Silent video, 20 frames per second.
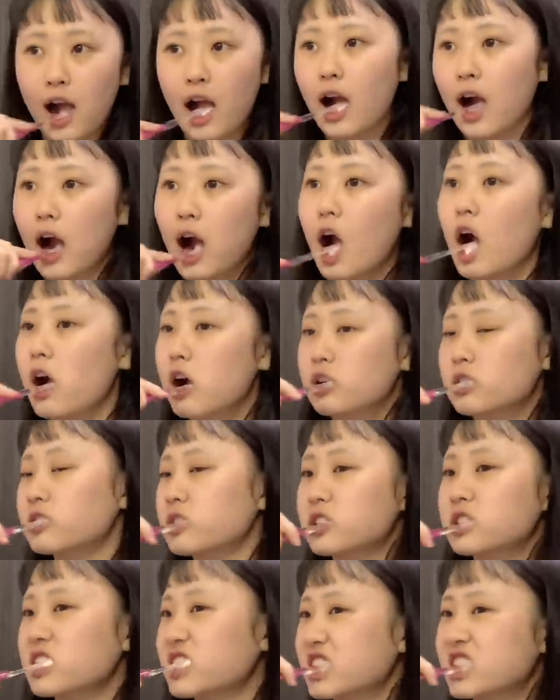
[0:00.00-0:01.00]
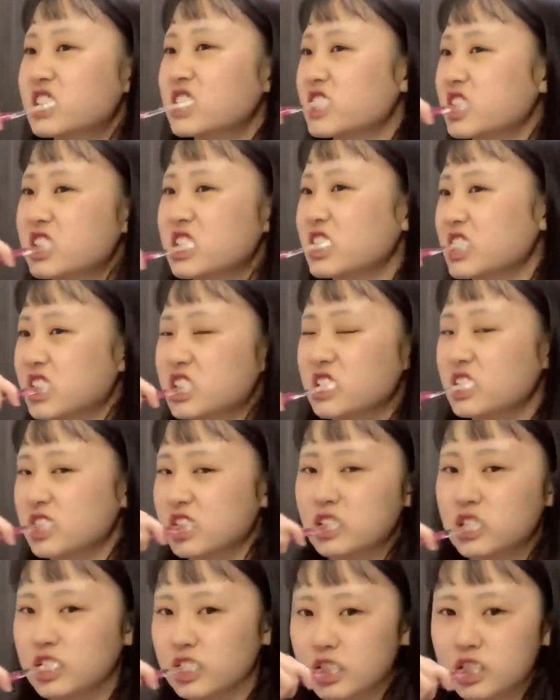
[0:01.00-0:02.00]
その間にはい
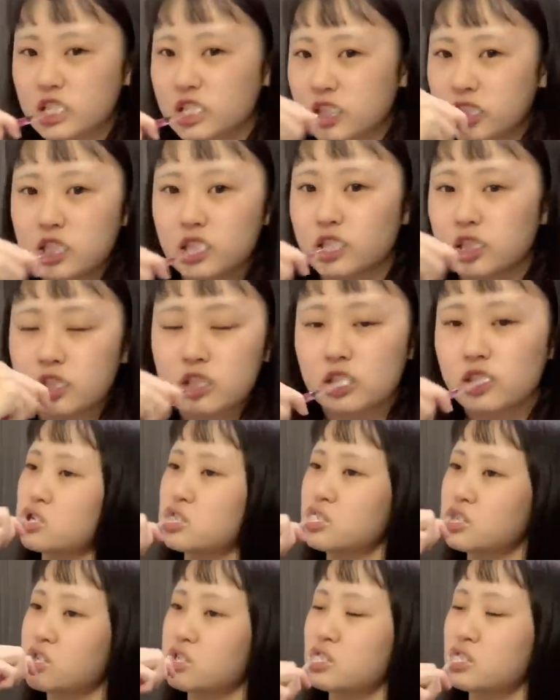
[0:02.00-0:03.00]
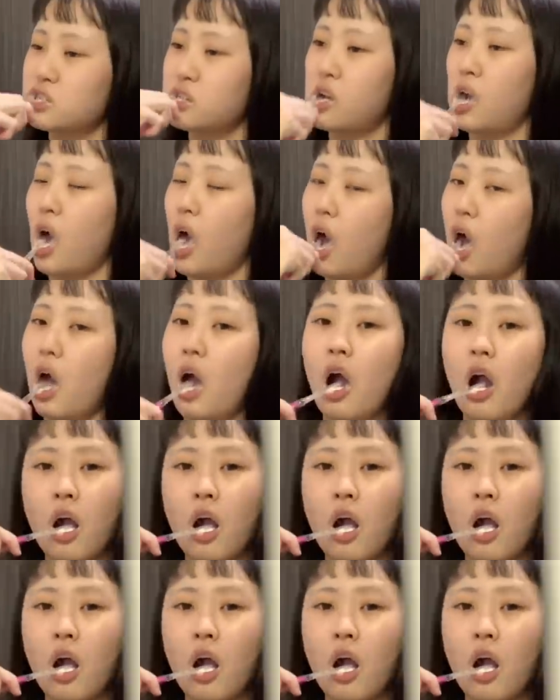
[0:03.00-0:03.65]
ぐちゅぐちゅぐちゅと歯を磨